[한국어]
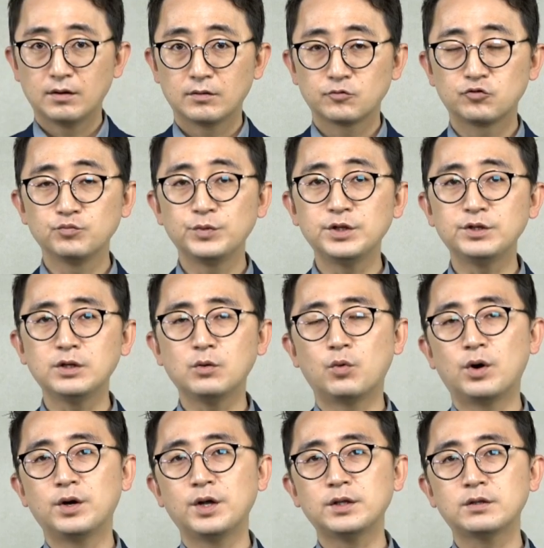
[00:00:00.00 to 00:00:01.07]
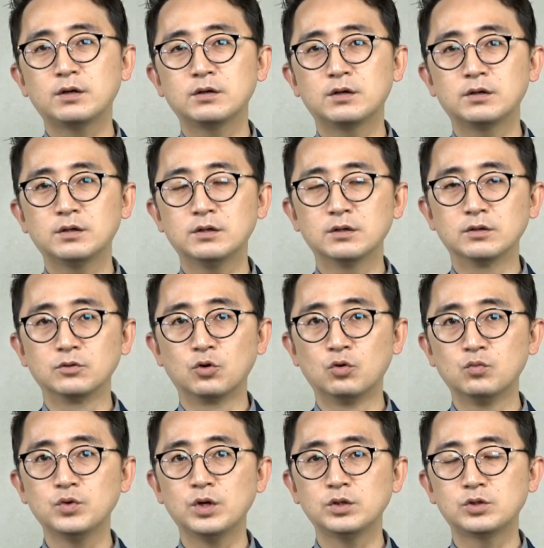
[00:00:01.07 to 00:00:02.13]
국민들이 원했던 거는
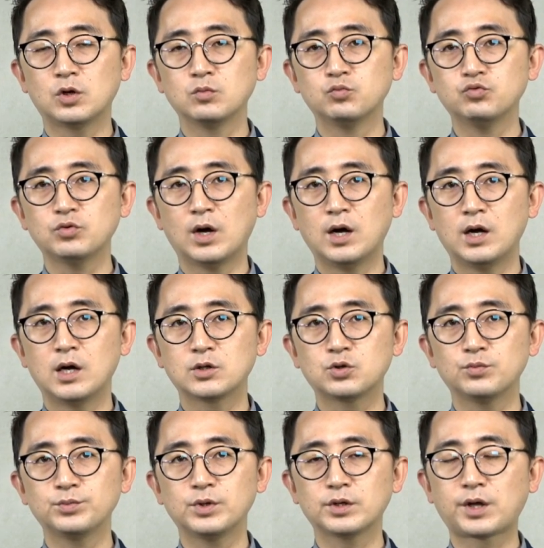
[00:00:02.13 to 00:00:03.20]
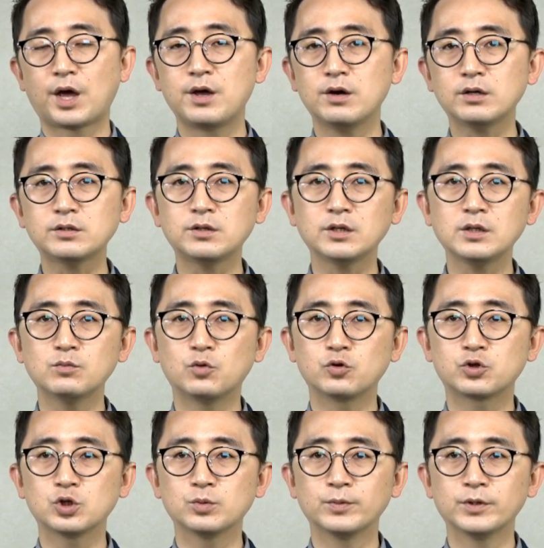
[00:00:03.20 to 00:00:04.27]
노무현 정부가 좀 더 개혁적인
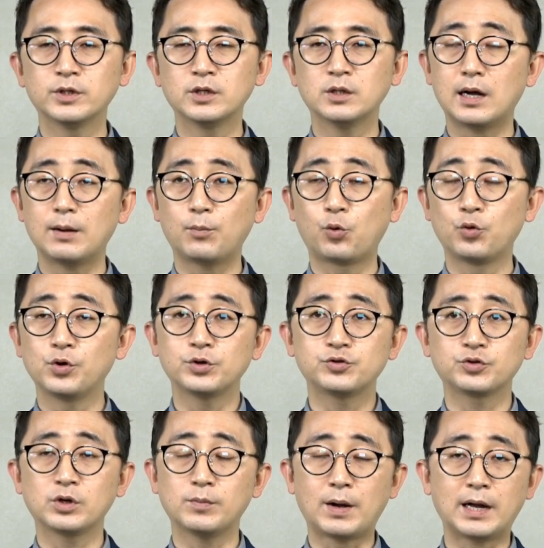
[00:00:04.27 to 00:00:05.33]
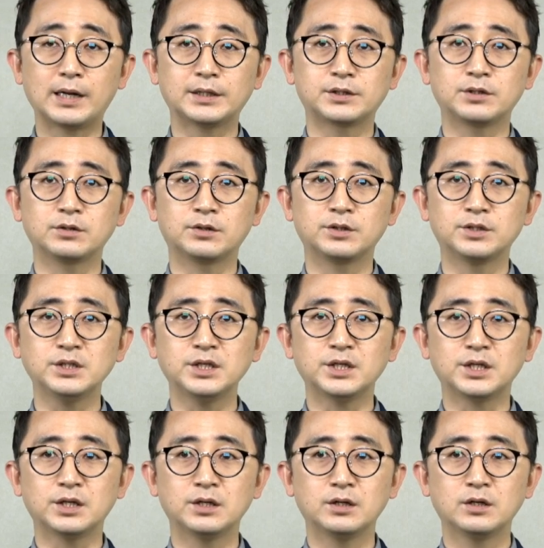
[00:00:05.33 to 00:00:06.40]
모습을 보여주길 바랬던
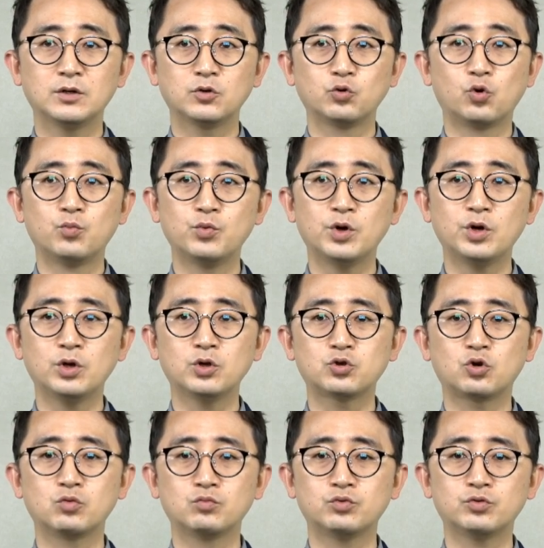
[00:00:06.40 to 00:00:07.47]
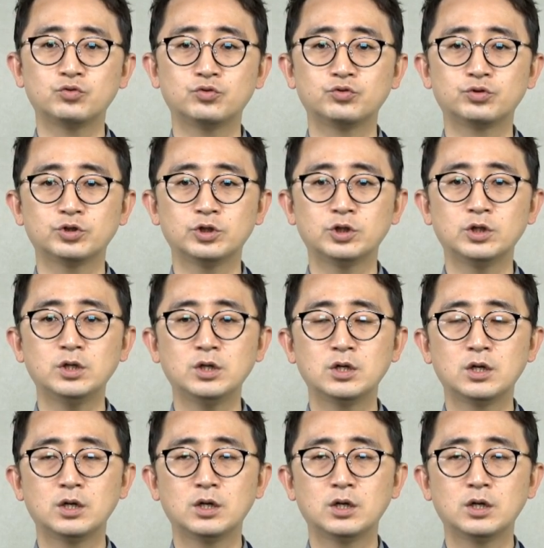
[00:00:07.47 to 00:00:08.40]
거지 노무현 정부를